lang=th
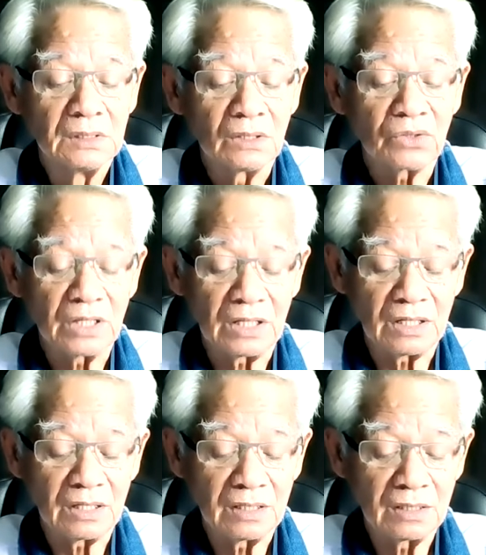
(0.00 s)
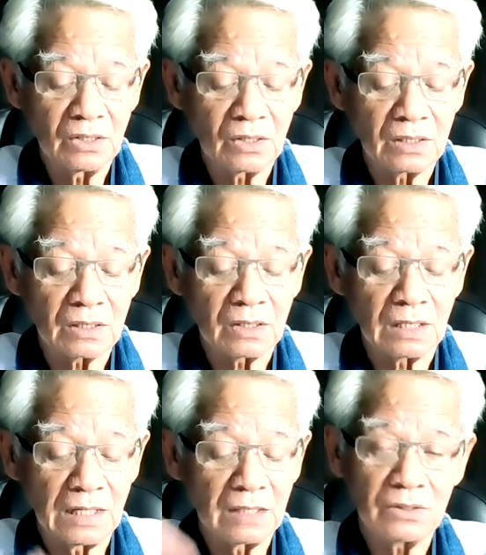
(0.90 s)
โอเคนองนั้นก็
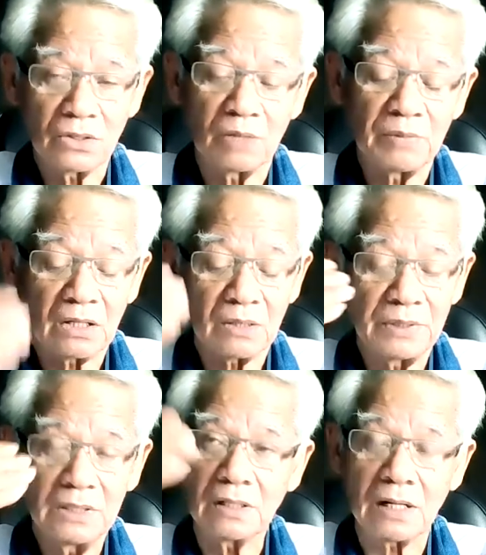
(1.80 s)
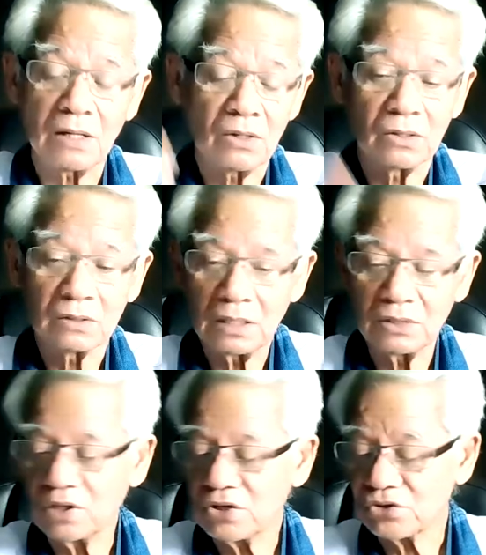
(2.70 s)
อ่ะต่อมาก็เป็นเรื่องราวของท่านอ
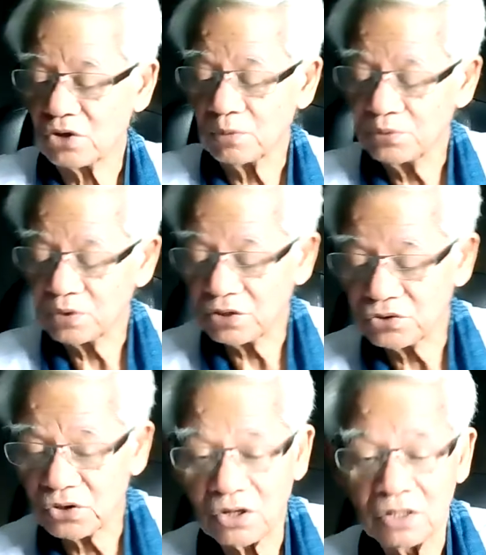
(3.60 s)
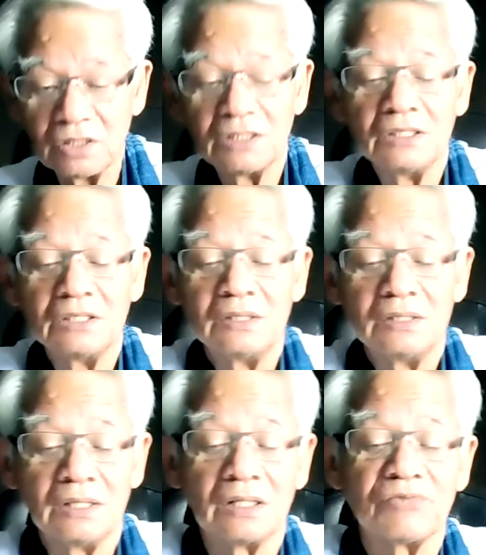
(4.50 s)
ยู่หน้าจอ ผมอยู่ในจอ
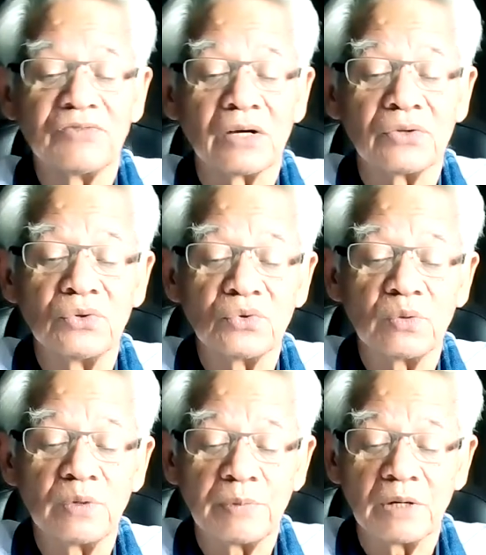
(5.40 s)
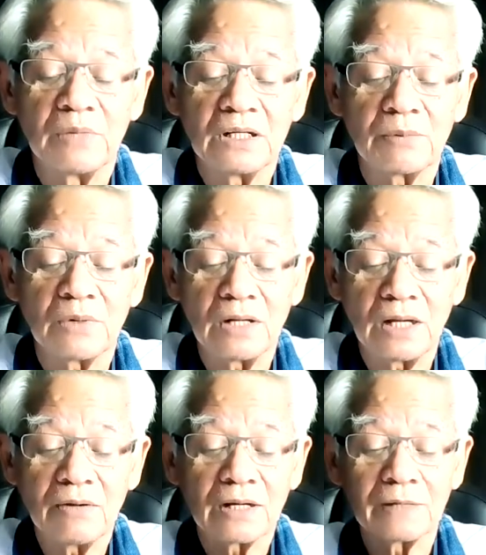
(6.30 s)
ฝั่ง YouTube เนี่ยเปิดมาเรียบร้อยแล้
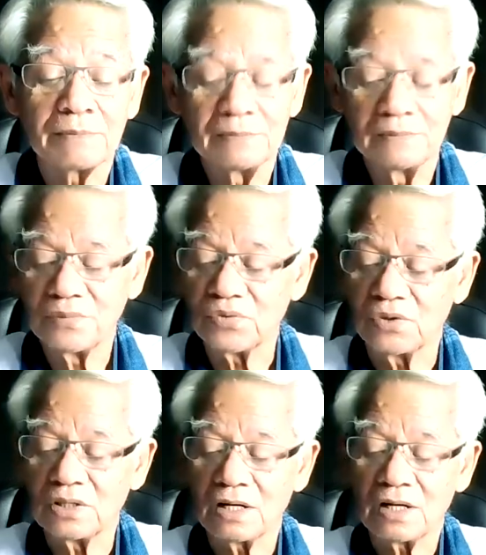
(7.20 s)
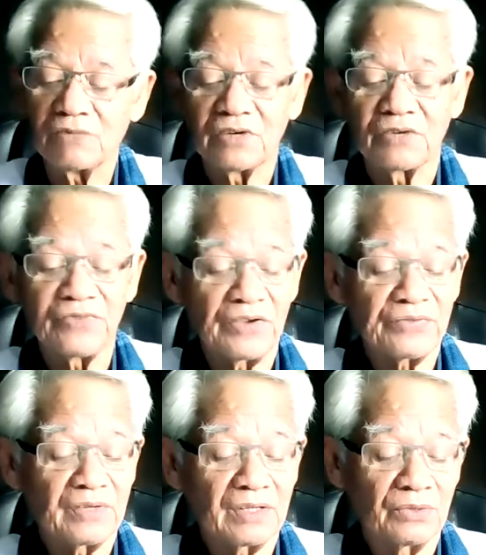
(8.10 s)
วนะครับ ส่วนทางด้านฝั่งเฟซ
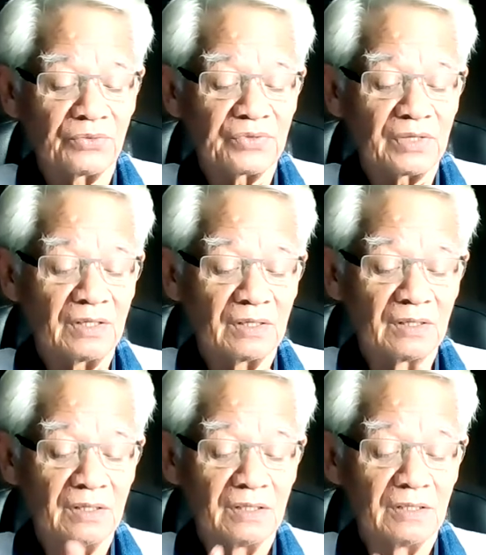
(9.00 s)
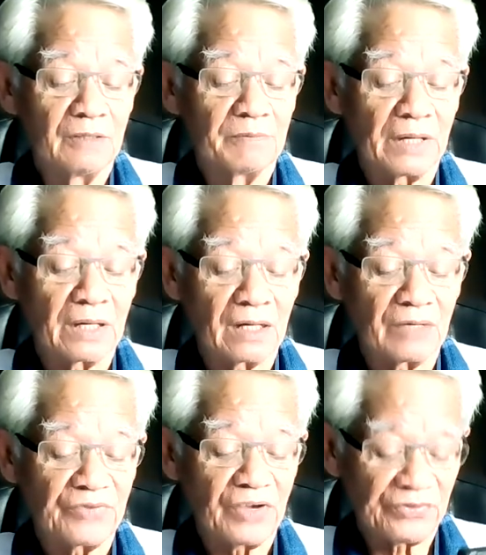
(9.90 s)
เนี่ยดูซิไปไง
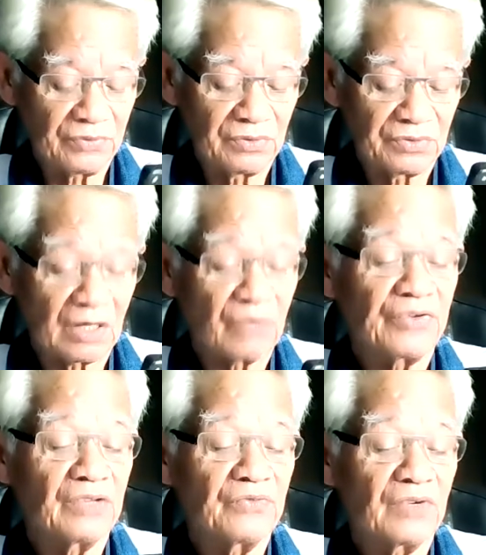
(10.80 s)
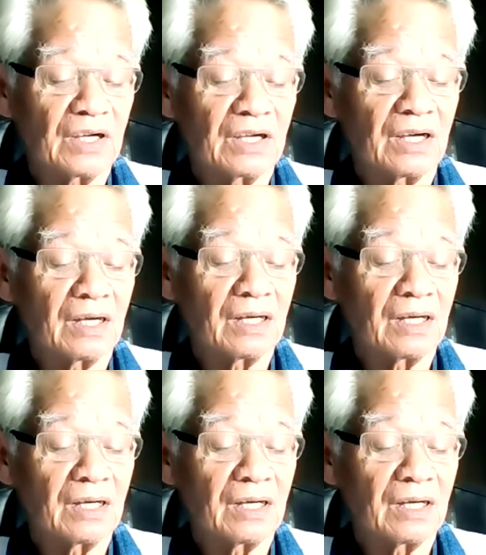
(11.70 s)
เฟซชาวเฟซว่าไง